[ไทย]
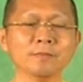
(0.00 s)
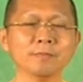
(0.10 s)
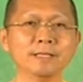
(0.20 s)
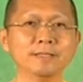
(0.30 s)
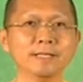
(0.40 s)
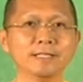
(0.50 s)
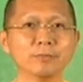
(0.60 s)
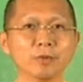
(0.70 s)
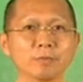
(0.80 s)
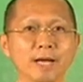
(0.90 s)
ไปเจอ
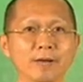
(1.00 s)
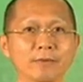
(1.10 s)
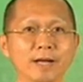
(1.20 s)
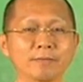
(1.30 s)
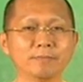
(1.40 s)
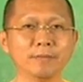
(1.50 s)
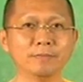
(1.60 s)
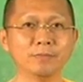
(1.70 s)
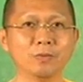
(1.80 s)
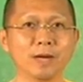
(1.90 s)
จำนวนมากว่า
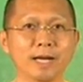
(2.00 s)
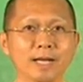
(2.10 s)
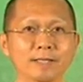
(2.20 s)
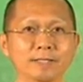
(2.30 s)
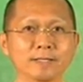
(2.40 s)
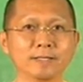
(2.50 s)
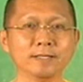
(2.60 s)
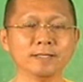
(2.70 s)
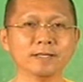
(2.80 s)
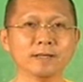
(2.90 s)
เป็นเพราะว่า
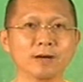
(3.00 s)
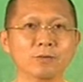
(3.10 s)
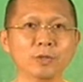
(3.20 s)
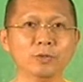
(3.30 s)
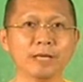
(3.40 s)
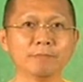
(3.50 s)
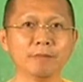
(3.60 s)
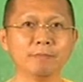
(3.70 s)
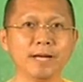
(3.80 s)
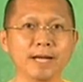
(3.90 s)
เขาไม่รู้จัก
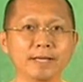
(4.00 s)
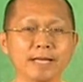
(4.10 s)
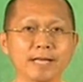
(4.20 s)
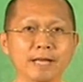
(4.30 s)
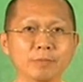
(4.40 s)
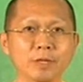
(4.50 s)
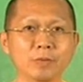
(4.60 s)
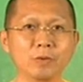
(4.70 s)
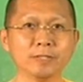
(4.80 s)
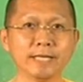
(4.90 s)
ประมาณในการบ
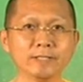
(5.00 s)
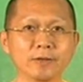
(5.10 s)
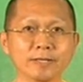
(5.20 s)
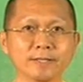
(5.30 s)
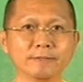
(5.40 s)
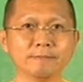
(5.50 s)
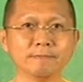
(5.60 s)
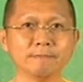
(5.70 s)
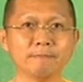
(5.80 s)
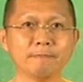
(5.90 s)
ริโภคใช้สอย
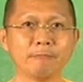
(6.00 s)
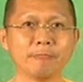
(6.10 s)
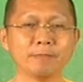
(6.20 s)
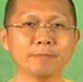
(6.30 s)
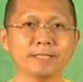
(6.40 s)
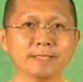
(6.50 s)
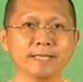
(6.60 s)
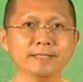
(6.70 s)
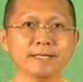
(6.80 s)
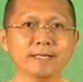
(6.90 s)
ปัจ
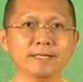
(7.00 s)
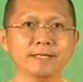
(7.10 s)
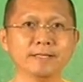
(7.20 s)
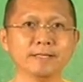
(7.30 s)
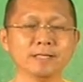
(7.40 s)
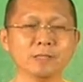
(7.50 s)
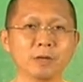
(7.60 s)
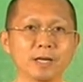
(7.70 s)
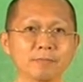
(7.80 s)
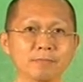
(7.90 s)
จัย4คือ
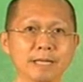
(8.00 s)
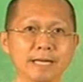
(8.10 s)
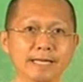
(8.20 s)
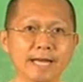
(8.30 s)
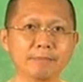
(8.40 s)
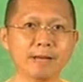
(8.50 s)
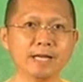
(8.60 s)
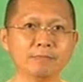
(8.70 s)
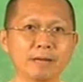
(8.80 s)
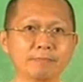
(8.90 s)
พอเริ่มมีรายได้
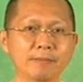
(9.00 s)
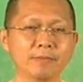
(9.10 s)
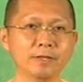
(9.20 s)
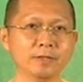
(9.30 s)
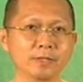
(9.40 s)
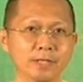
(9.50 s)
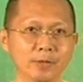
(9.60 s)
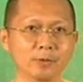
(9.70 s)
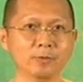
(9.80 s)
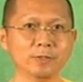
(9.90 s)
มากขึ้นมาปับ๊บ
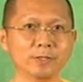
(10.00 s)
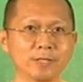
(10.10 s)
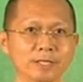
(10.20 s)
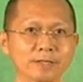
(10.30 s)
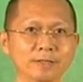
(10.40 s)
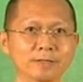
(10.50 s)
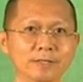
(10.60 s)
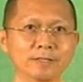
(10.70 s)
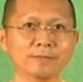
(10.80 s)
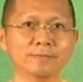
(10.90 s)
เที่ยวกิน
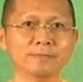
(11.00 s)
ดื่ม